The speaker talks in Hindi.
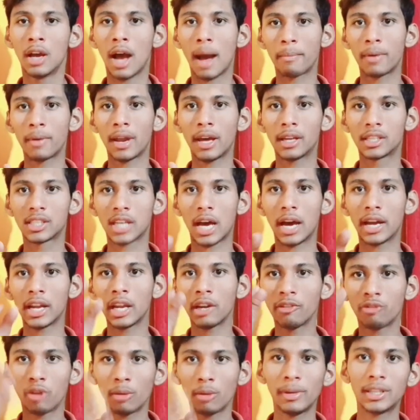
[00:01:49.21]
अपना
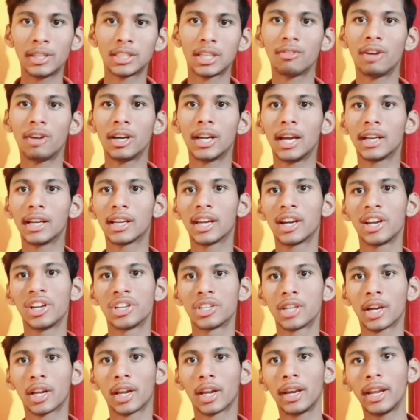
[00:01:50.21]
सारी इन्फॉर्मेशन वहाँ डाल के
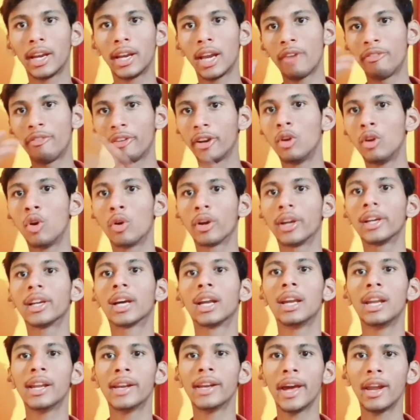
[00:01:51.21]
रजिस्टर कर लेना है फिर लॉगिन
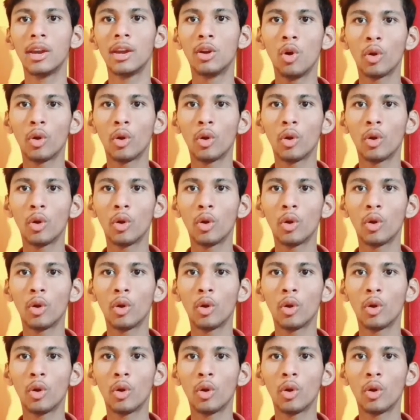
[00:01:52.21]
कर लेना है